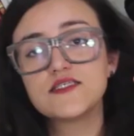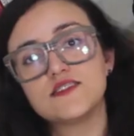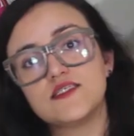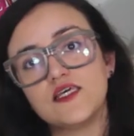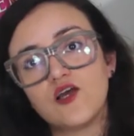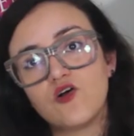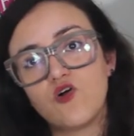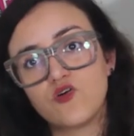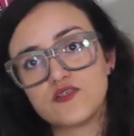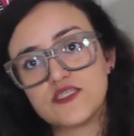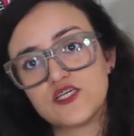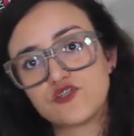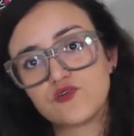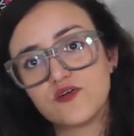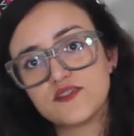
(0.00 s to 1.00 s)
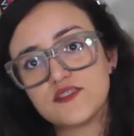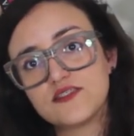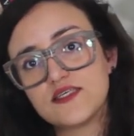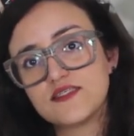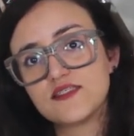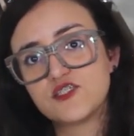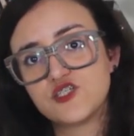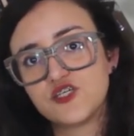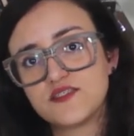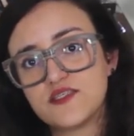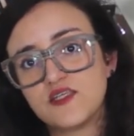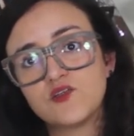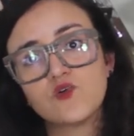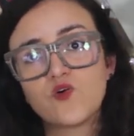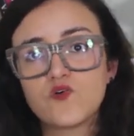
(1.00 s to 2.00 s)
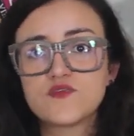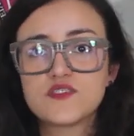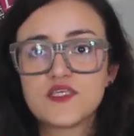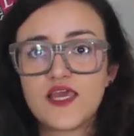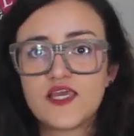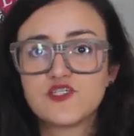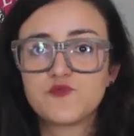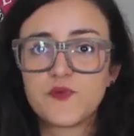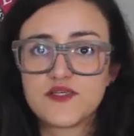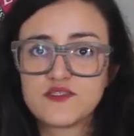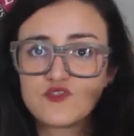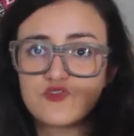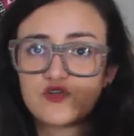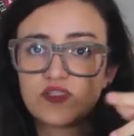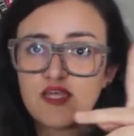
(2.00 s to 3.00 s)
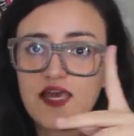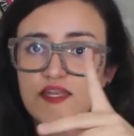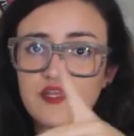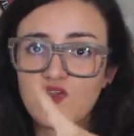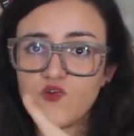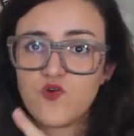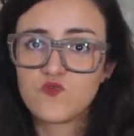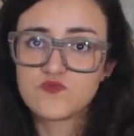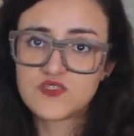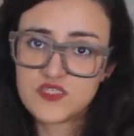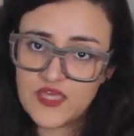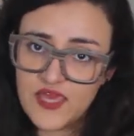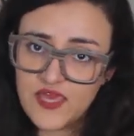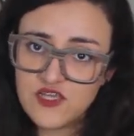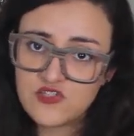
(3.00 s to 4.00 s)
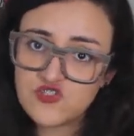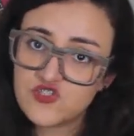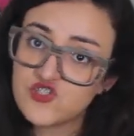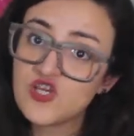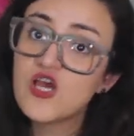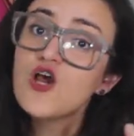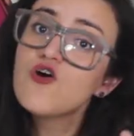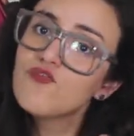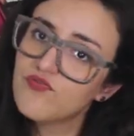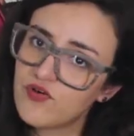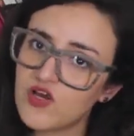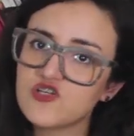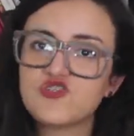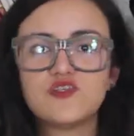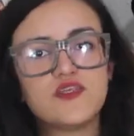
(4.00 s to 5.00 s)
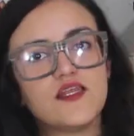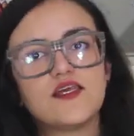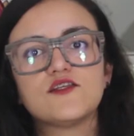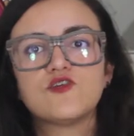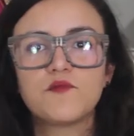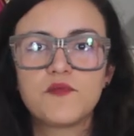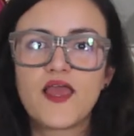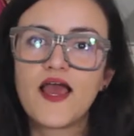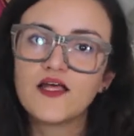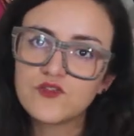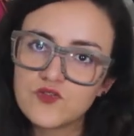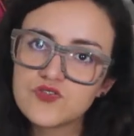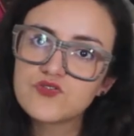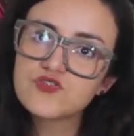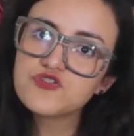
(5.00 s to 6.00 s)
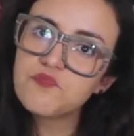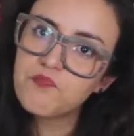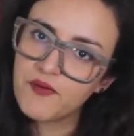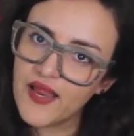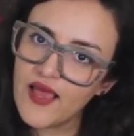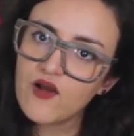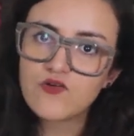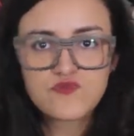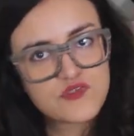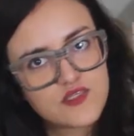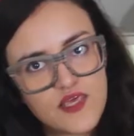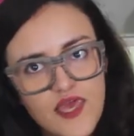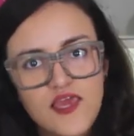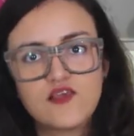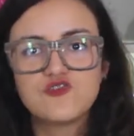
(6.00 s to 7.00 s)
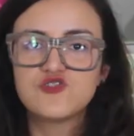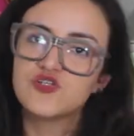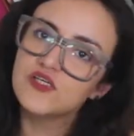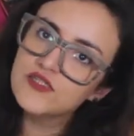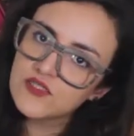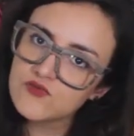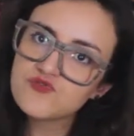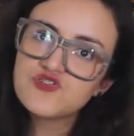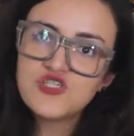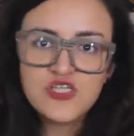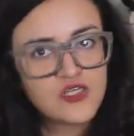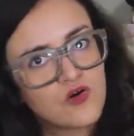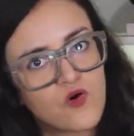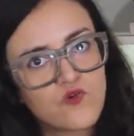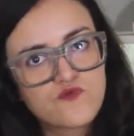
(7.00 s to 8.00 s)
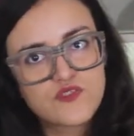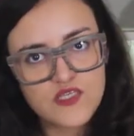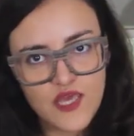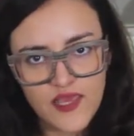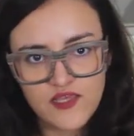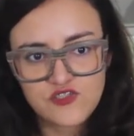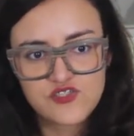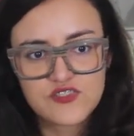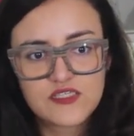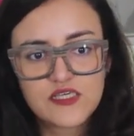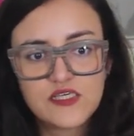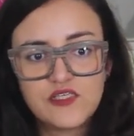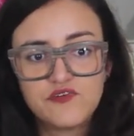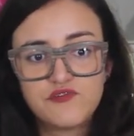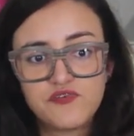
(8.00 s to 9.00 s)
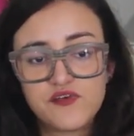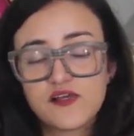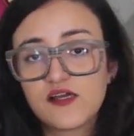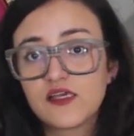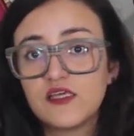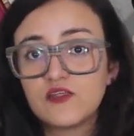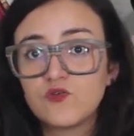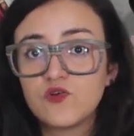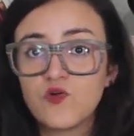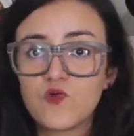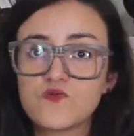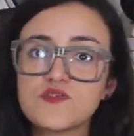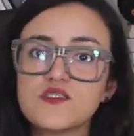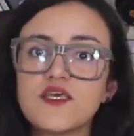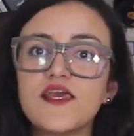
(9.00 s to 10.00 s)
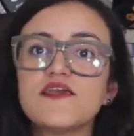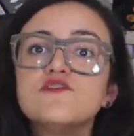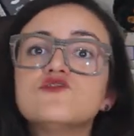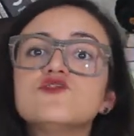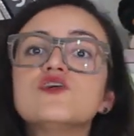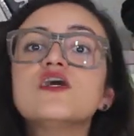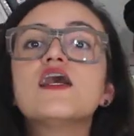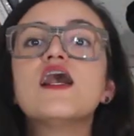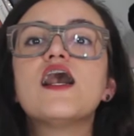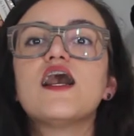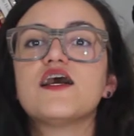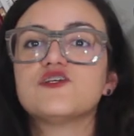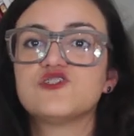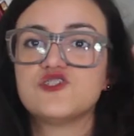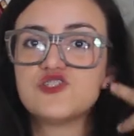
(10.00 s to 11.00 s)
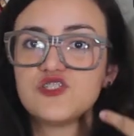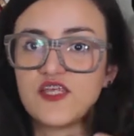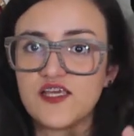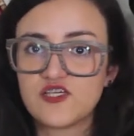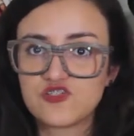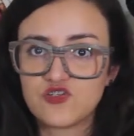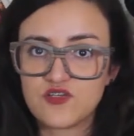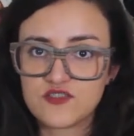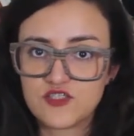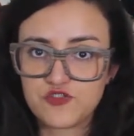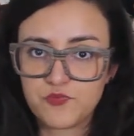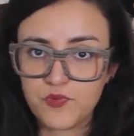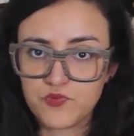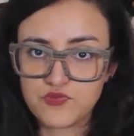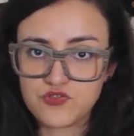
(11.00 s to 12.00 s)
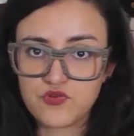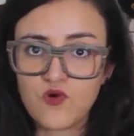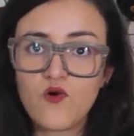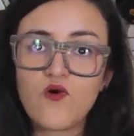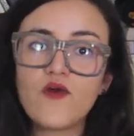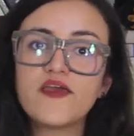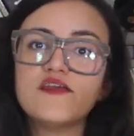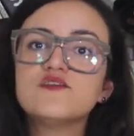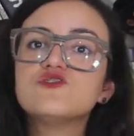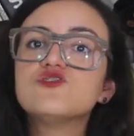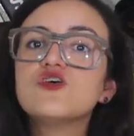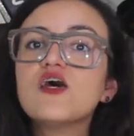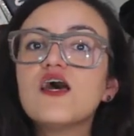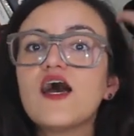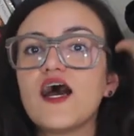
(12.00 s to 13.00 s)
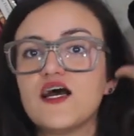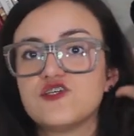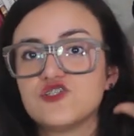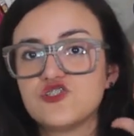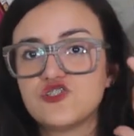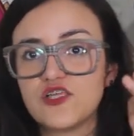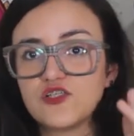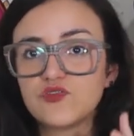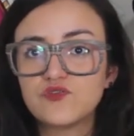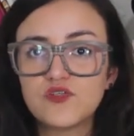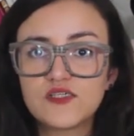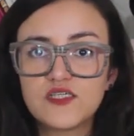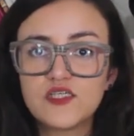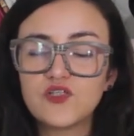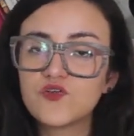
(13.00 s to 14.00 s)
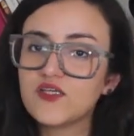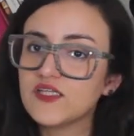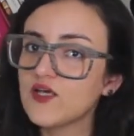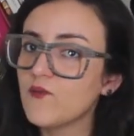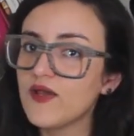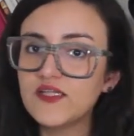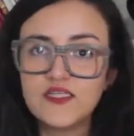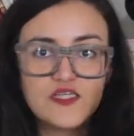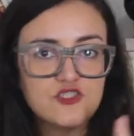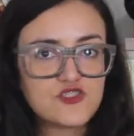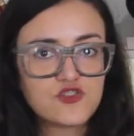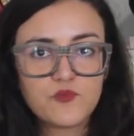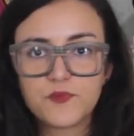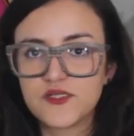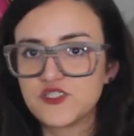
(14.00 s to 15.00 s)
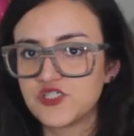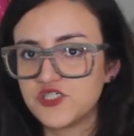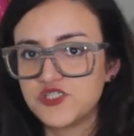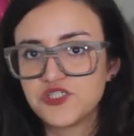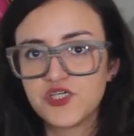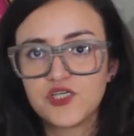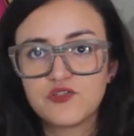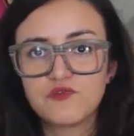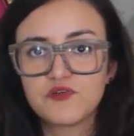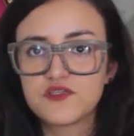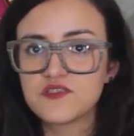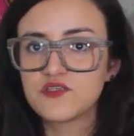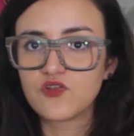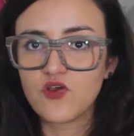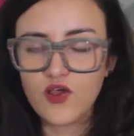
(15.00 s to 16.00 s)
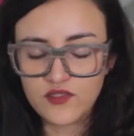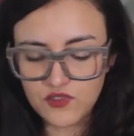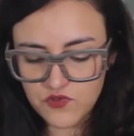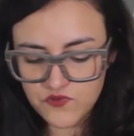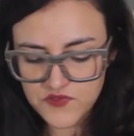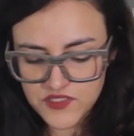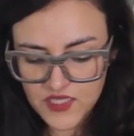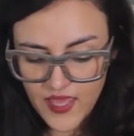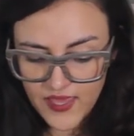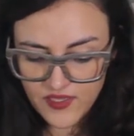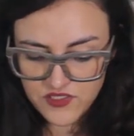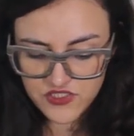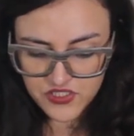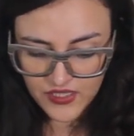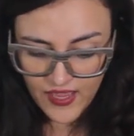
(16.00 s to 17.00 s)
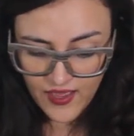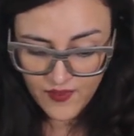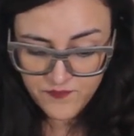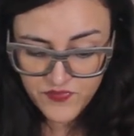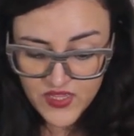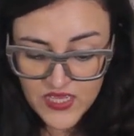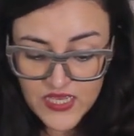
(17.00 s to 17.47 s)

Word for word: Cinco, se as coisas existissem no consciente para se tornarem inconscientes, Freud teria nomeado isso de pré-consciente e não de inconsciente. Significa que no inconsciente inconsciente, a gente tem as nossas pulsões, a gente tem tudo aquilo que não é nítido pra gente e que nunca torna consciente, tá?